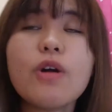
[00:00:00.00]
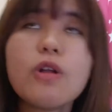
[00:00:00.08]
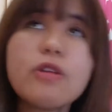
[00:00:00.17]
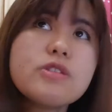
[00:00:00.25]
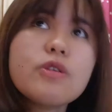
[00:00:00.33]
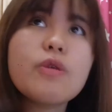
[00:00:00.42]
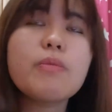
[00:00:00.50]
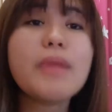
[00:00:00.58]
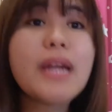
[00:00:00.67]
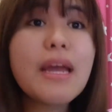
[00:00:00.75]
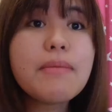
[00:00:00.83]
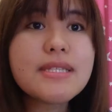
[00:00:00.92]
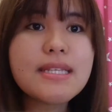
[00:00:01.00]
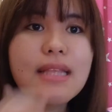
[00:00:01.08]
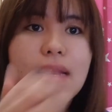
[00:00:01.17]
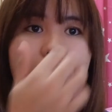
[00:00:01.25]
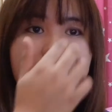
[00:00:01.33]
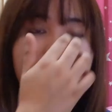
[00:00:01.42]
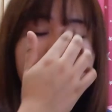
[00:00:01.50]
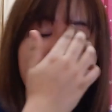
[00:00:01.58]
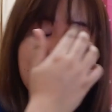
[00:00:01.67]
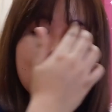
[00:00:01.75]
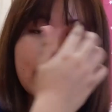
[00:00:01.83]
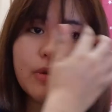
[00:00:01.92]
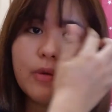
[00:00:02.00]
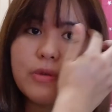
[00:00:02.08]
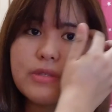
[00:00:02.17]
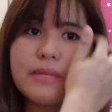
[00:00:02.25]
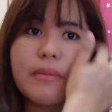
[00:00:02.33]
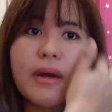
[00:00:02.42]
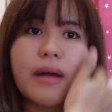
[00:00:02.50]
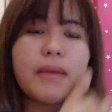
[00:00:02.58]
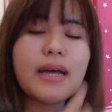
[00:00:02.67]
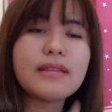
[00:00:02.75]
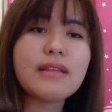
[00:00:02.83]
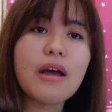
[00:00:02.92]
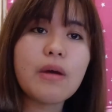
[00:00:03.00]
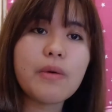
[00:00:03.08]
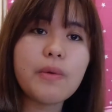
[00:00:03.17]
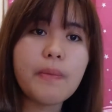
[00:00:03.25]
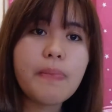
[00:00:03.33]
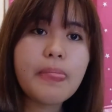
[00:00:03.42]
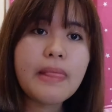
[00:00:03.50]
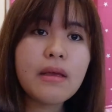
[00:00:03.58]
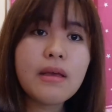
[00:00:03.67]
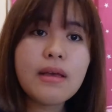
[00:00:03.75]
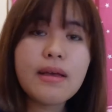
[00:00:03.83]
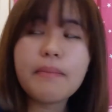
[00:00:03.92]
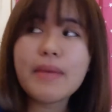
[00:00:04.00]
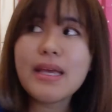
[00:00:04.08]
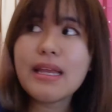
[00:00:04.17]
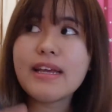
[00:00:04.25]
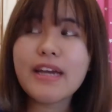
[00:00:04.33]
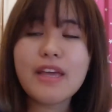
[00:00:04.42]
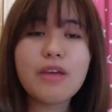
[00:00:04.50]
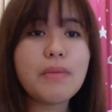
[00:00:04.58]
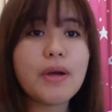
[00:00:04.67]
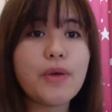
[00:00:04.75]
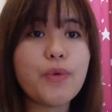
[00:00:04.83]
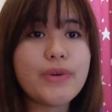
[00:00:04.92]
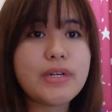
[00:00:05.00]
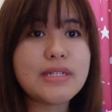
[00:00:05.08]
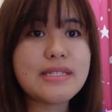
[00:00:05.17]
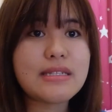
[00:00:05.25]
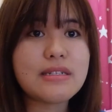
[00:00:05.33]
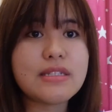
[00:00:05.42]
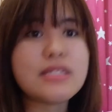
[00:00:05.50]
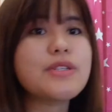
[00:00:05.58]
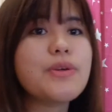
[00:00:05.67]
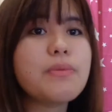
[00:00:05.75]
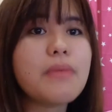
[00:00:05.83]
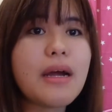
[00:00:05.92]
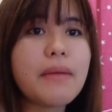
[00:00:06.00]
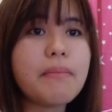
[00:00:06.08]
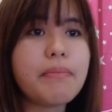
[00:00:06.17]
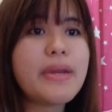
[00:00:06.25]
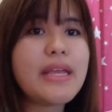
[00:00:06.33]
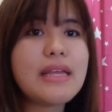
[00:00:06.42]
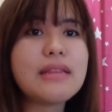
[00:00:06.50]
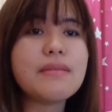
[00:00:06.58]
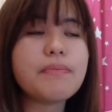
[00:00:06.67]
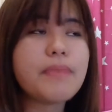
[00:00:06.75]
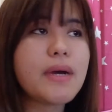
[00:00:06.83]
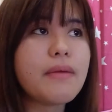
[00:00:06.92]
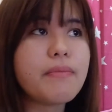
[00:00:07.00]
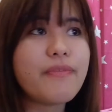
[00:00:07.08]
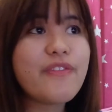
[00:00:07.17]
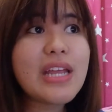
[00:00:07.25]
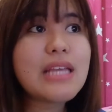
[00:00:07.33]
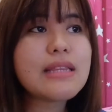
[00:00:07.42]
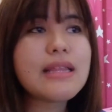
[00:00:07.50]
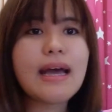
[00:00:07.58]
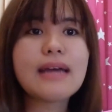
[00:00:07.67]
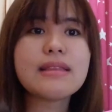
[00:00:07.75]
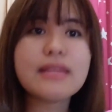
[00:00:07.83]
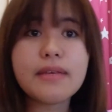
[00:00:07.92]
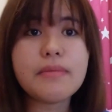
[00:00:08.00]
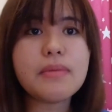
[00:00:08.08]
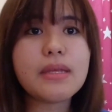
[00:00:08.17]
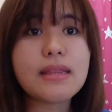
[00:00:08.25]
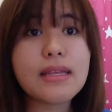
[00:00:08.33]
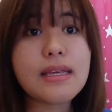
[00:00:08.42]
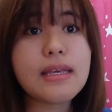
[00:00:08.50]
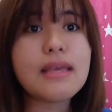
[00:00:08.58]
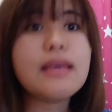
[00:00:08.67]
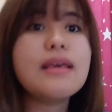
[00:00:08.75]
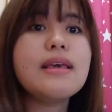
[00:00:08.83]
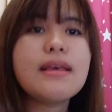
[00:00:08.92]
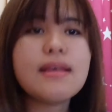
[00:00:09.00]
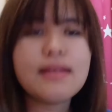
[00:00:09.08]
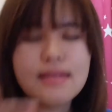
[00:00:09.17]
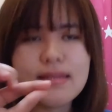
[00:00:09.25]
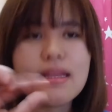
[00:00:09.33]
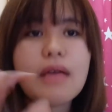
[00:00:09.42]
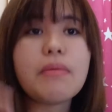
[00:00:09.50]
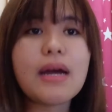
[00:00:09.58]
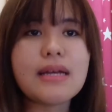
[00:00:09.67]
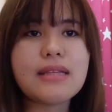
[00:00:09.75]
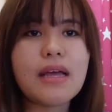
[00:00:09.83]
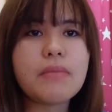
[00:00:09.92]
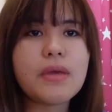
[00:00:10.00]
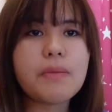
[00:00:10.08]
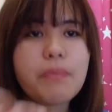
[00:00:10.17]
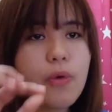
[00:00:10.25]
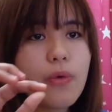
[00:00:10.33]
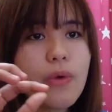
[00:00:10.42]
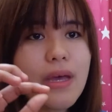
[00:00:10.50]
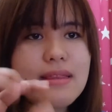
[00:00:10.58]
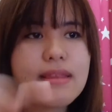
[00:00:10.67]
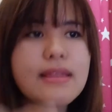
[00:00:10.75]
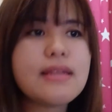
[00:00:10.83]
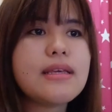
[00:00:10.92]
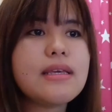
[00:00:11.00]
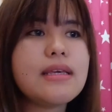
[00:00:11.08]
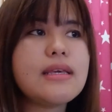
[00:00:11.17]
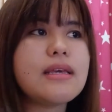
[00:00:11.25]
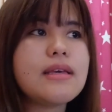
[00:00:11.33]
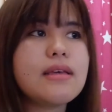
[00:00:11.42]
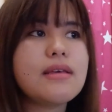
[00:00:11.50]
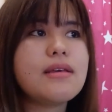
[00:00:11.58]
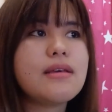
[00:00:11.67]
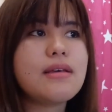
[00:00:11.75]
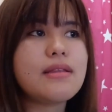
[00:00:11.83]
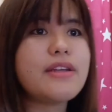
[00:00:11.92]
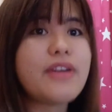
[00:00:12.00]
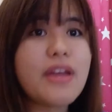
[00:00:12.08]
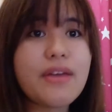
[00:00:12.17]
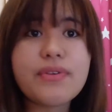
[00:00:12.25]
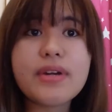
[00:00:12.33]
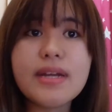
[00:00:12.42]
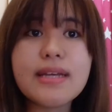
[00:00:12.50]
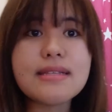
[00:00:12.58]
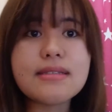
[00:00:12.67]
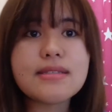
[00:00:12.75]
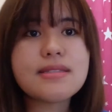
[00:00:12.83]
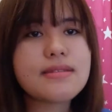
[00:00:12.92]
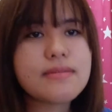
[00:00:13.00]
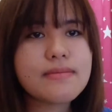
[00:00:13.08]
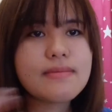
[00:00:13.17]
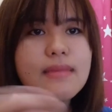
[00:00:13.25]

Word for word: also, marami silang mga puzzle doon sa mga bata. Kung mahilig kayo mag-word search, yung mga brain, pang brain activity, napakadami poetry, the reference